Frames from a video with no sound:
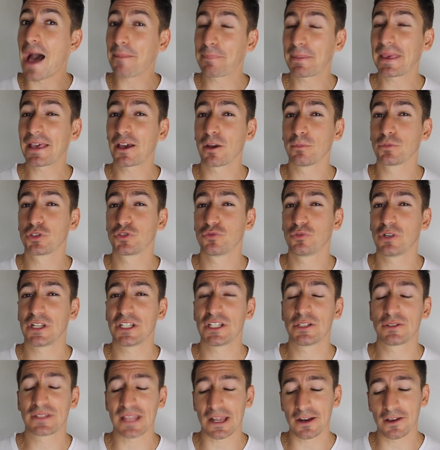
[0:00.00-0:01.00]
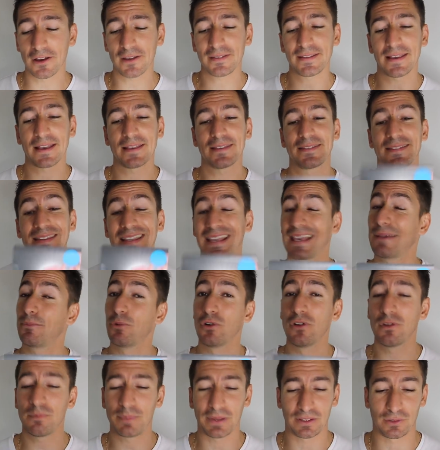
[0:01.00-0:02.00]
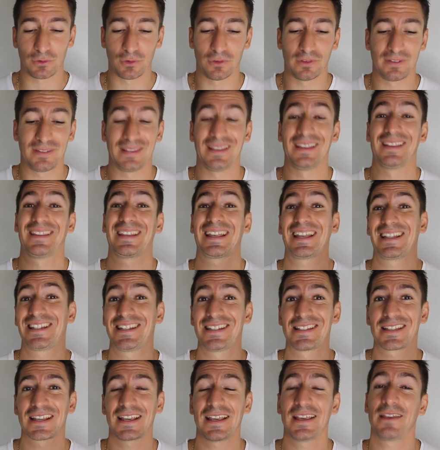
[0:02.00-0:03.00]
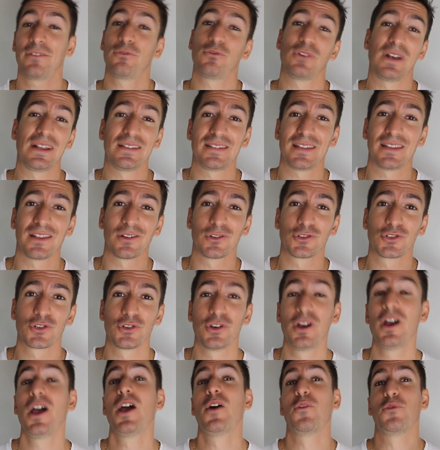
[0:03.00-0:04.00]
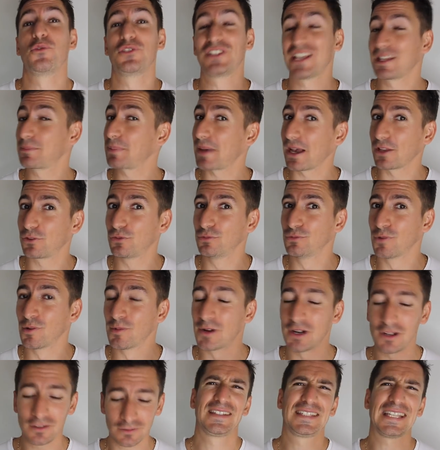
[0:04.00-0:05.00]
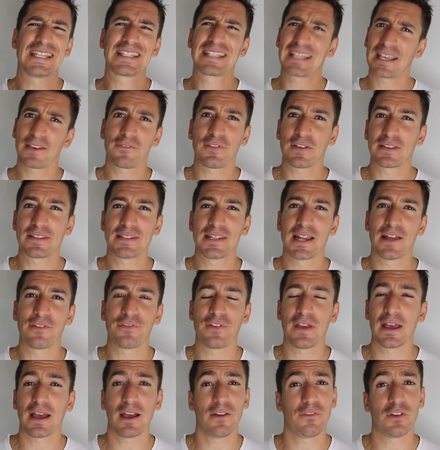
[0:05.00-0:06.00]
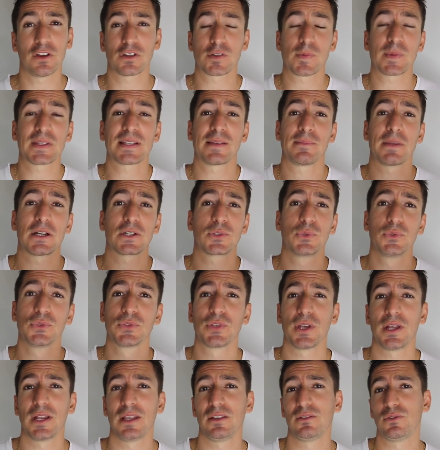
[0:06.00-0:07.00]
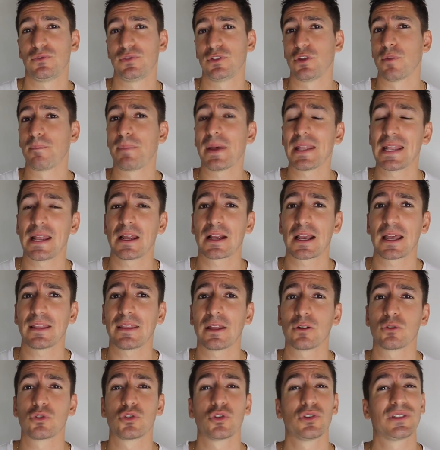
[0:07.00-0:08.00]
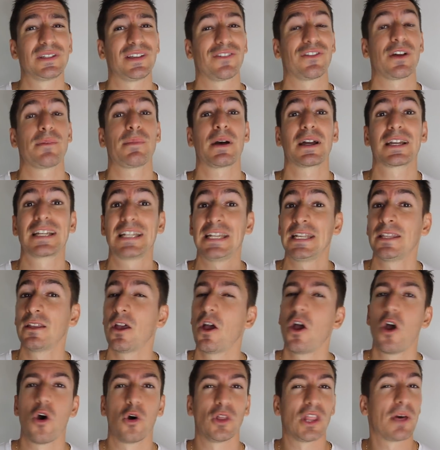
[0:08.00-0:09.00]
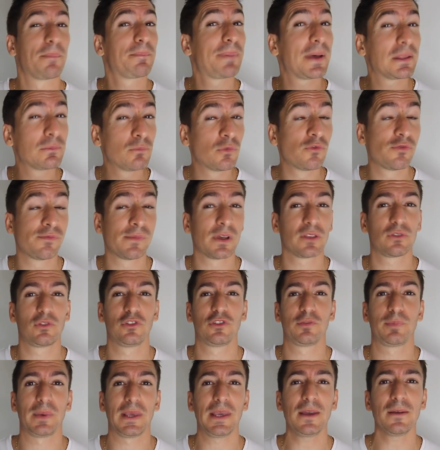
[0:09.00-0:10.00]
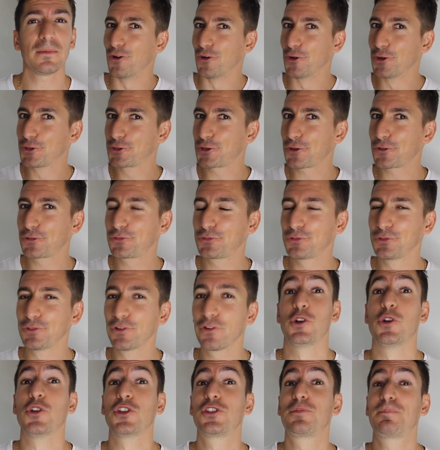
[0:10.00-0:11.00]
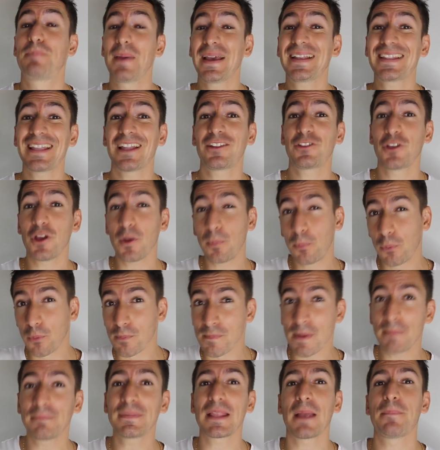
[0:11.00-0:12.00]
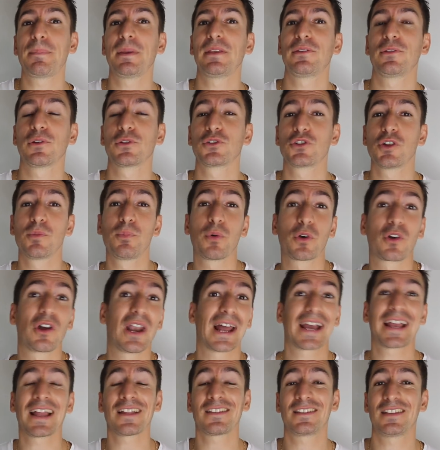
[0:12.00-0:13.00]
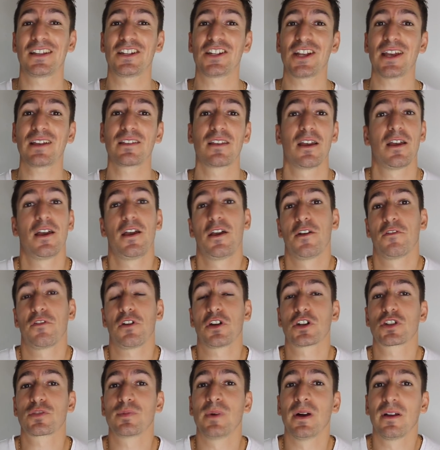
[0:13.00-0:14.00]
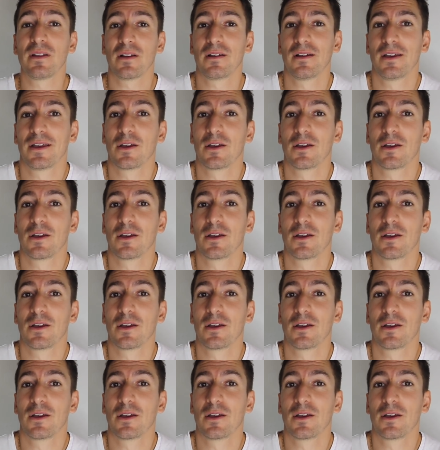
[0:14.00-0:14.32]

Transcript: Après comme je vous l'ai dit tout à l'heure ça reste très bon parce que c'est très discret, vous le laissez dans le jeu, vous êtes prêt à tout moment. C'est très facile à faire, hein, franchement ça marche tout seul, et il suffit de perdre la carte dans le jeu, c'est vraiment clean, on n'a pas de mouvement suspect, le jeu s'ouvre, le spectateur peut même taper sur le jeu pour que la carte s'éjecte, franchement